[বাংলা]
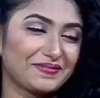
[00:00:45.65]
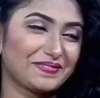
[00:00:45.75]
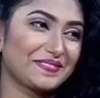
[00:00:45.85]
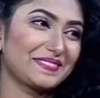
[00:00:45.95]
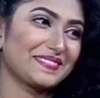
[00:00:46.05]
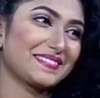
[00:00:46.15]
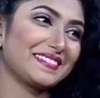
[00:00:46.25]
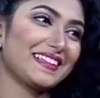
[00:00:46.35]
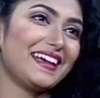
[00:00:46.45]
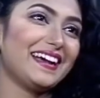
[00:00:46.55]
কেমন আছো
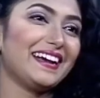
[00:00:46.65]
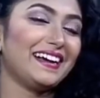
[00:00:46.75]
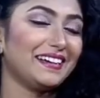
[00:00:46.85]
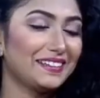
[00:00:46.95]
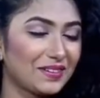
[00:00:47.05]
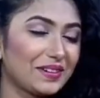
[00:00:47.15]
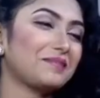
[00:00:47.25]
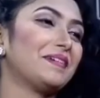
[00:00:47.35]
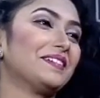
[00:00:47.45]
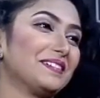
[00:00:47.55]
অনেক
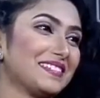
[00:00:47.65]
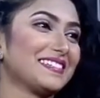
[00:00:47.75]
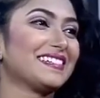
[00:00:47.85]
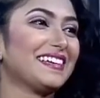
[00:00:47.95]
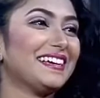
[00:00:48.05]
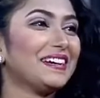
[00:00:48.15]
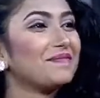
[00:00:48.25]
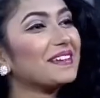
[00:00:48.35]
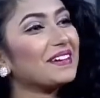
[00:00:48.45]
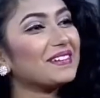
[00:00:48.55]
ভালো আছি
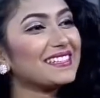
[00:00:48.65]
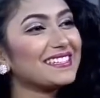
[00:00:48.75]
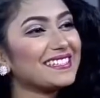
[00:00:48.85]
অনেক